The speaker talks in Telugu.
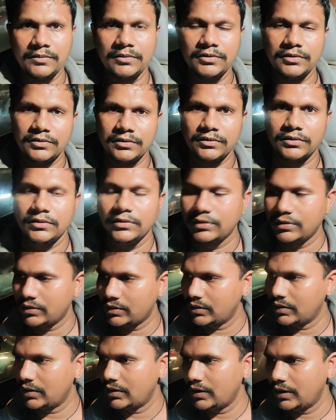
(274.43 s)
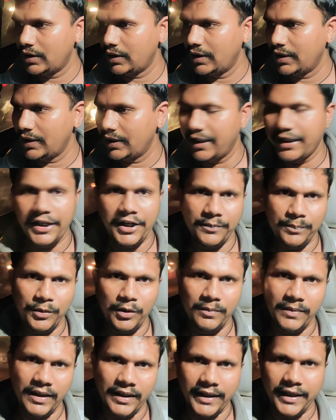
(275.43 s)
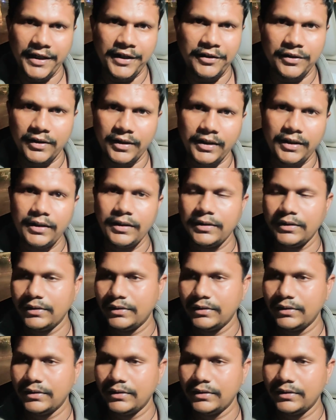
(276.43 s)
మనము ఈ ట్రిప్పులు మనకైనటి